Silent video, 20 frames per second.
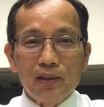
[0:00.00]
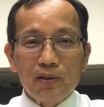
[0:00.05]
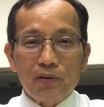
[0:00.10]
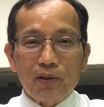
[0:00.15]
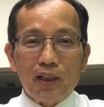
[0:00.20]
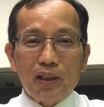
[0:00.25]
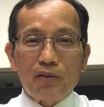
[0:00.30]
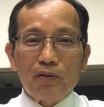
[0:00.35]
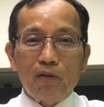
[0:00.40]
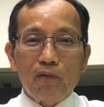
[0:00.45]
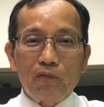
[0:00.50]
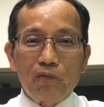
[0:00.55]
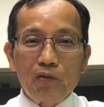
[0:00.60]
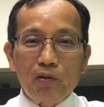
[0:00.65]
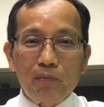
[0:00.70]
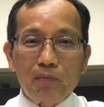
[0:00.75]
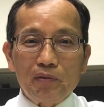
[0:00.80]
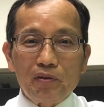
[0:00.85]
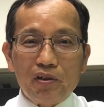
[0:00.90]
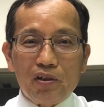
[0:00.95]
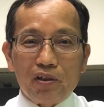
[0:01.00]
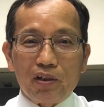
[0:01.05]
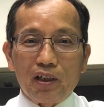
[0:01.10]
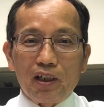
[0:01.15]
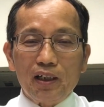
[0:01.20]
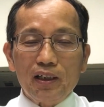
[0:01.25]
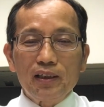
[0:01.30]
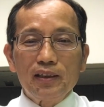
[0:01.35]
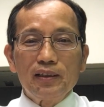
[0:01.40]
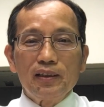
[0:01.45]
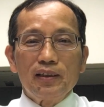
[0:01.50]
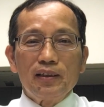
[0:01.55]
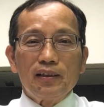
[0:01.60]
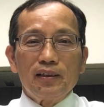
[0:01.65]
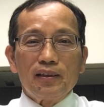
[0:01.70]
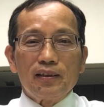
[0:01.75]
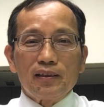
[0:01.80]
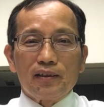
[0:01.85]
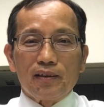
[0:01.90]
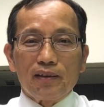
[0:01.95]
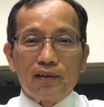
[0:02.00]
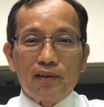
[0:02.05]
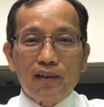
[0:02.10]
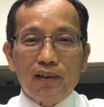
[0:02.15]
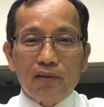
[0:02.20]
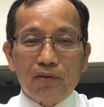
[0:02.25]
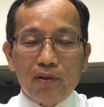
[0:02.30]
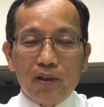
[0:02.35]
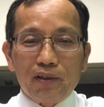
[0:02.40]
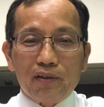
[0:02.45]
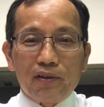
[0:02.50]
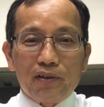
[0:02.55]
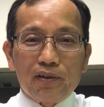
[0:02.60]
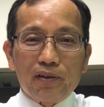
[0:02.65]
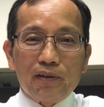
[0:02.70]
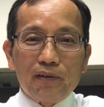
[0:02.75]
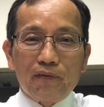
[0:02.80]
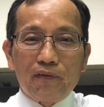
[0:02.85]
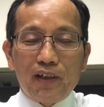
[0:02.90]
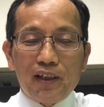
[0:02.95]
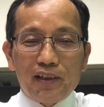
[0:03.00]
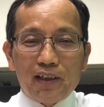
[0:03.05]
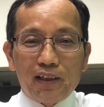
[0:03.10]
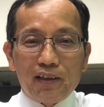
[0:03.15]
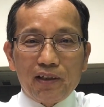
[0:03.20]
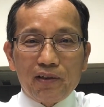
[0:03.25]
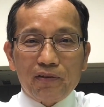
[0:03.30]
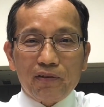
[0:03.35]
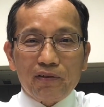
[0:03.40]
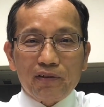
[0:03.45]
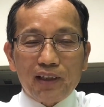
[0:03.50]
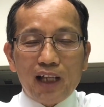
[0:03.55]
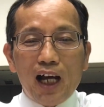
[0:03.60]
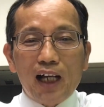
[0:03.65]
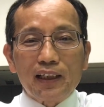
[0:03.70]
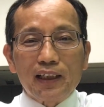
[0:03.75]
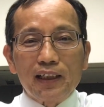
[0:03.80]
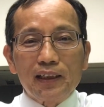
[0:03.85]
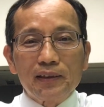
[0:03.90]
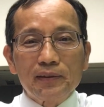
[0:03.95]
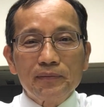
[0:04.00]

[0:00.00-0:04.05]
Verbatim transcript: 所以做父母责责任确实是非常的重大的。